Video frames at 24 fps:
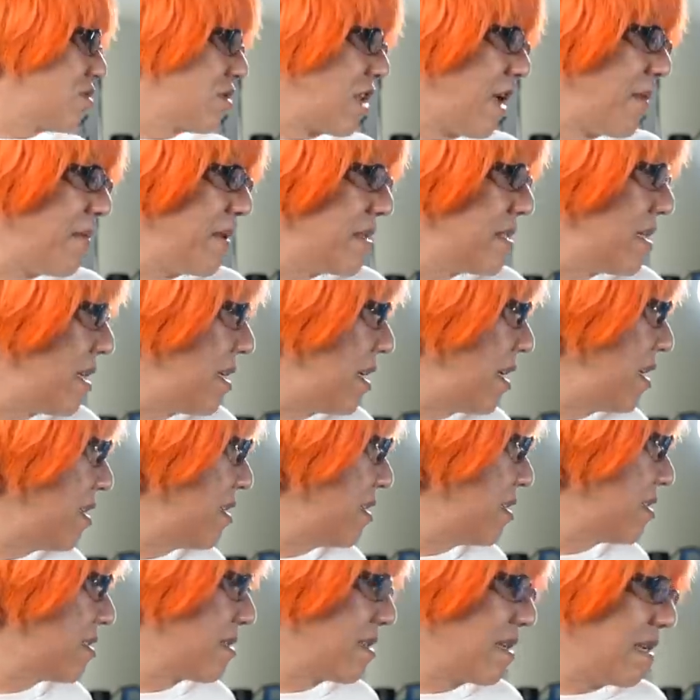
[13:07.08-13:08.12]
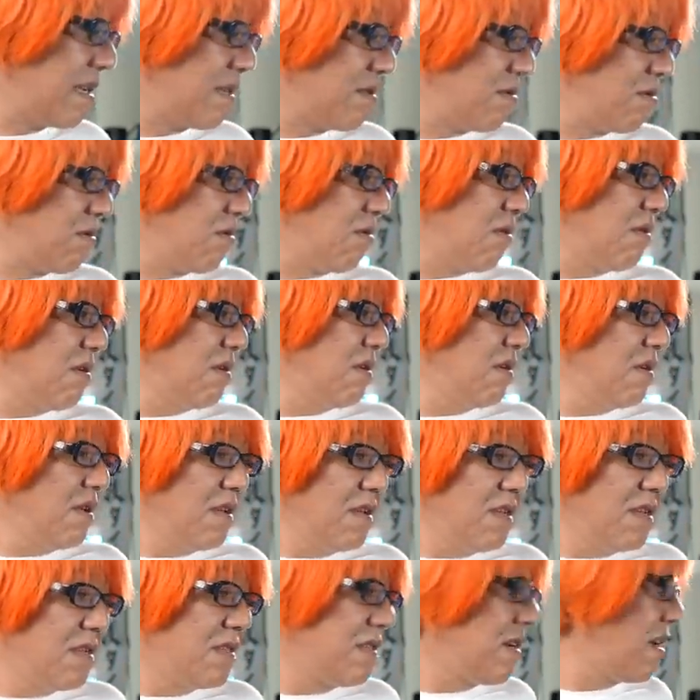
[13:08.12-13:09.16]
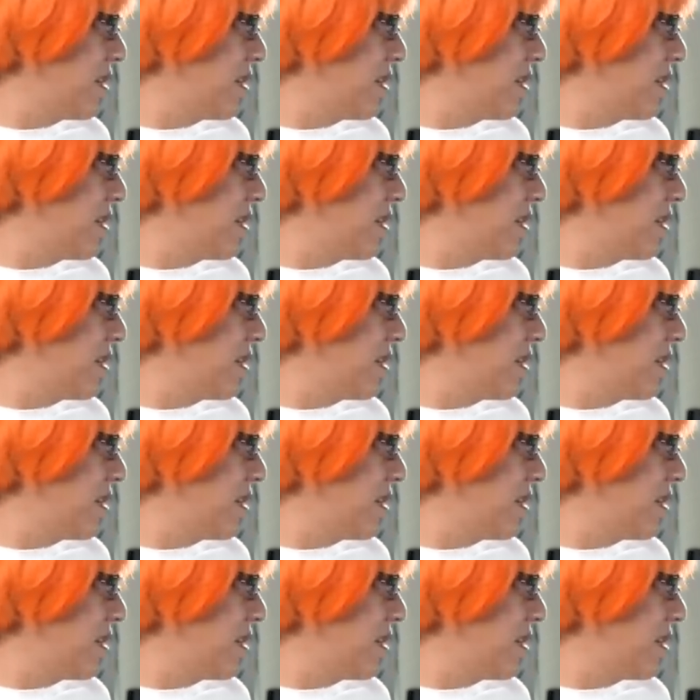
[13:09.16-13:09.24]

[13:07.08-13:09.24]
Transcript: と試せないんですけど、な